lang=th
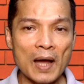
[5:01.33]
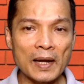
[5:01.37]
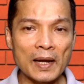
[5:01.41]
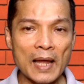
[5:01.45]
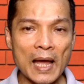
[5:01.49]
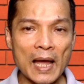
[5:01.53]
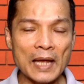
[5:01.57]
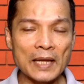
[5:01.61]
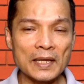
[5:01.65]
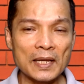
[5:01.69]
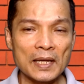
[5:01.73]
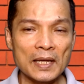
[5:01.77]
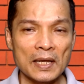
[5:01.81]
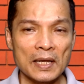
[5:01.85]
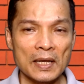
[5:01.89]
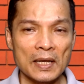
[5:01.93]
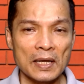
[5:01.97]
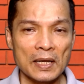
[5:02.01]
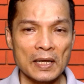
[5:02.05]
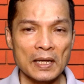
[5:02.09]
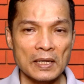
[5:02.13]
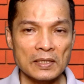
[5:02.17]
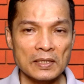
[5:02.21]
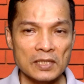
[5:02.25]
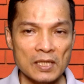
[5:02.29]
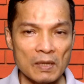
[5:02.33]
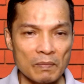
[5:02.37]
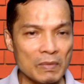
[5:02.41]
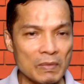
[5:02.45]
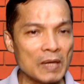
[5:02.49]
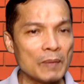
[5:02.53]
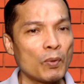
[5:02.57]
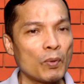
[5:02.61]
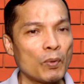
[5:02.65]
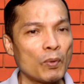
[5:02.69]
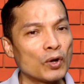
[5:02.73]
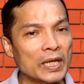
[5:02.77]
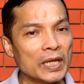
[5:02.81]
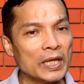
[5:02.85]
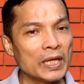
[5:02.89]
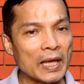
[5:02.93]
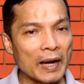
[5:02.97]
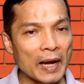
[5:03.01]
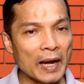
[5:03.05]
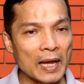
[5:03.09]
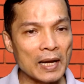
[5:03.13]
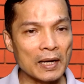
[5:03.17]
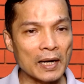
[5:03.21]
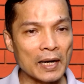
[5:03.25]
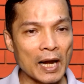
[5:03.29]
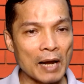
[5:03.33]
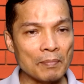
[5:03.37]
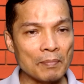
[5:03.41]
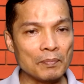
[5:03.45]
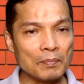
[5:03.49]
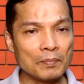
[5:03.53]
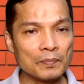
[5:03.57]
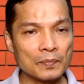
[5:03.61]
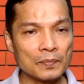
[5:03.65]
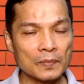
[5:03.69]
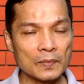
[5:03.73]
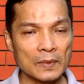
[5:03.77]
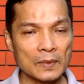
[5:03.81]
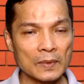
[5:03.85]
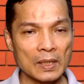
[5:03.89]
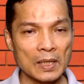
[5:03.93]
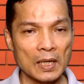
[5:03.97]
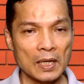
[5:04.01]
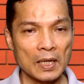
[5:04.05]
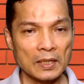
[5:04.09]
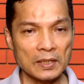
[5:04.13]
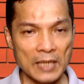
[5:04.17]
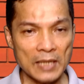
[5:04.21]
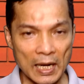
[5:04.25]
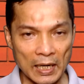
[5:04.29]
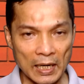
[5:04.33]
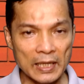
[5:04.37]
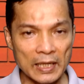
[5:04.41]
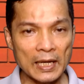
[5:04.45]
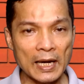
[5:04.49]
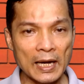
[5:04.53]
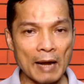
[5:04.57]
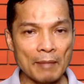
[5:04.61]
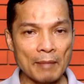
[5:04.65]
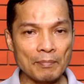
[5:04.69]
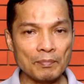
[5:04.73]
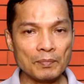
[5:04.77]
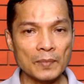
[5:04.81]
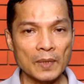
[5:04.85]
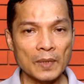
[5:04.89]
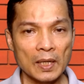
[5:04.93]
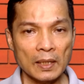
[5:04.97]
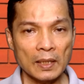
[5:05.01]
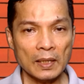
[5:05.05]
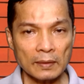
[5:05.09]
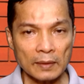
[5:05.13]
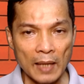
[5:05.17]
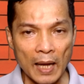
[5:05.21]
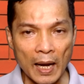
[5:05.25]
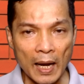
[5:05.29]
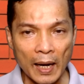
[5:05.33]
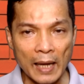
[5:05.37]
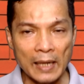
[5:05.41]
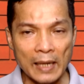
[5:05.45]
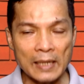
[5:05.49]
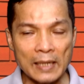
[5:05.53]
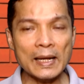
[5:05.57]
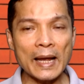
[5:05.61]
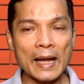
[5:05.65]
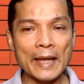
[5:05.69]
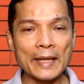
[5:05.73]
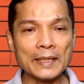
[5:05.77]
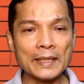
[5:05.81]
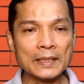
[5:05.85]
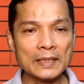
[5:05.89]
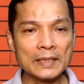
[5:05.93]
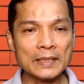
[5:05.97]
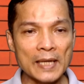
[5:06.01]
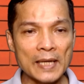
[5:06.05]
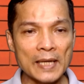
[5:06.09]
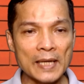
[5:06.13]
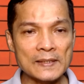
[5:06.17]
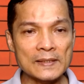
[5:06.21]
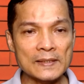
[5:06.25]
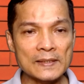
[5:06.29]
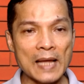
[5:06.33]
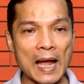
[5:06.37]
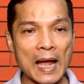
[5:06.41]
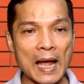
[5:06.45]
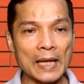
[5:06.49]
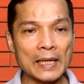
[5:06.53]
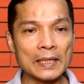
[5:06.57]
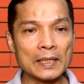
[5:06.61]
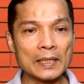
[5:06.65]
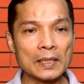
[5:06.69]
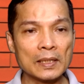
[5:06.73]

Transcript: ได้ จะมีผลดีอะไรหรือครับ อย่างนี้ครับ ถ้ากันไกคือเอนไซม์